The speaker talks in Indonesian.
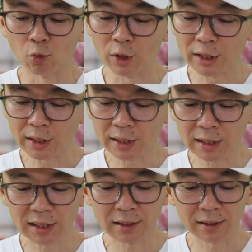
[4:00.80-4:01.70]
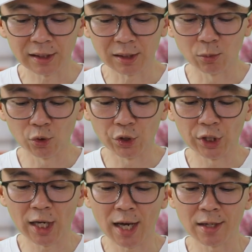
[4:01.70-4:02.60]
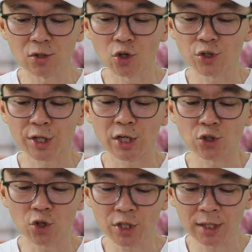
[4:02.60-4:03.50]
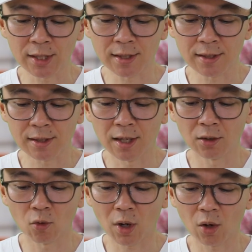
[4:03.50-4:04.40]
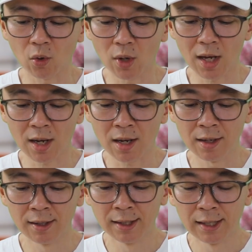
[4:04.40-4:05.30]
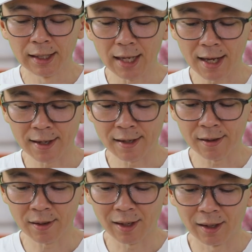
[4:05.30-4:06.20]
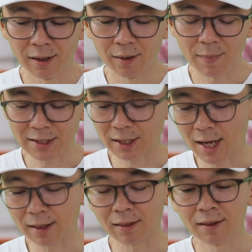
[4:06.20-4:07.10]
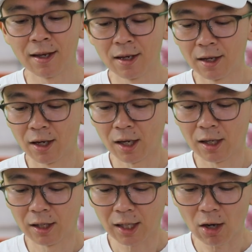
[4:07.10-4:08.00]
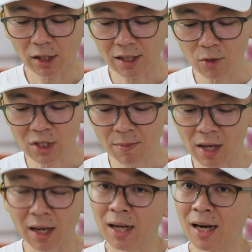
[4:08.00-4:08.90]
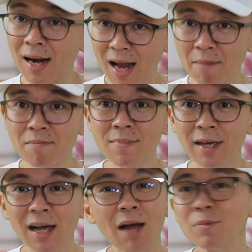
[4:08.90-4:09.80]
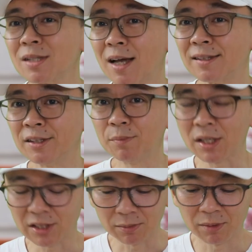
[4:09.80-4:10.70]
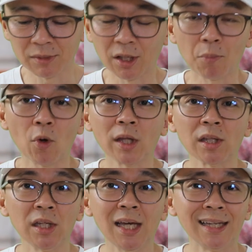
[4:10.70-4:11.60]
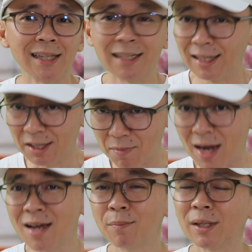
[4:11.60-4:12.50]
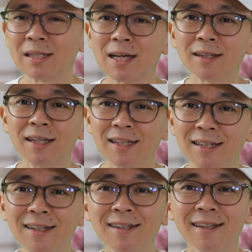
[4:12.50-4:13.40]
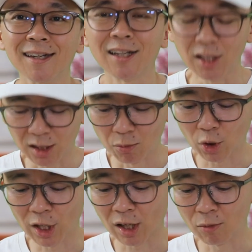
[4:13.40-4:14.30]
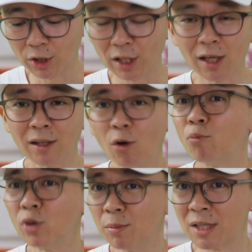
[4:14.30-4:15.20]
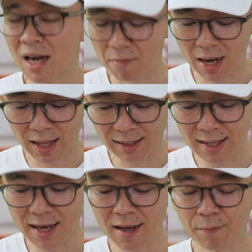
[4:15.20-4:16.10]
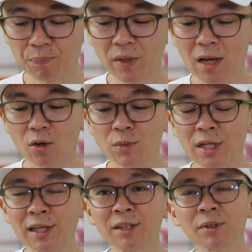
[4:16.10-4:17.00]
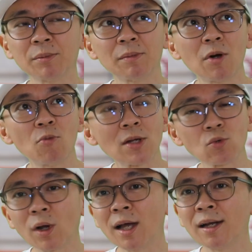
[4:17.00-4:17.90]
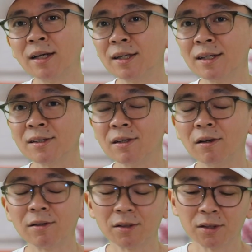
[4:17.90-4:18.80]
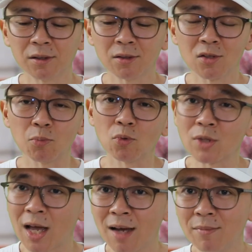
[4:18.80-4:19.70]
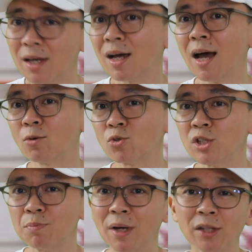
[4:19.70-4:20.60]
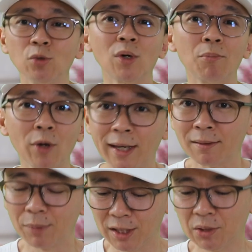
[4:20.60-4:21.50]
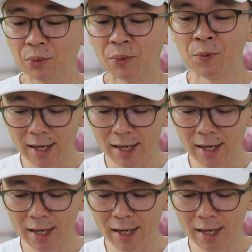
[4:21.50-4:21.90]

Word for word: Google kemudian Johnson Johnson dan Coca-Cola dan Mastercard. Kalau kita mau tambahkan 6, ya nggak bisa. Jadi maksimum dari pocket ini hanya ada 5 pada saat ini. Ya nanti di kemudian hari hopefully bisa nambah lagi ya. Kalau misalkan teman-teman mau masukkan ada eh, uh, 10 saham ya harus dibagi dua pocket begitu.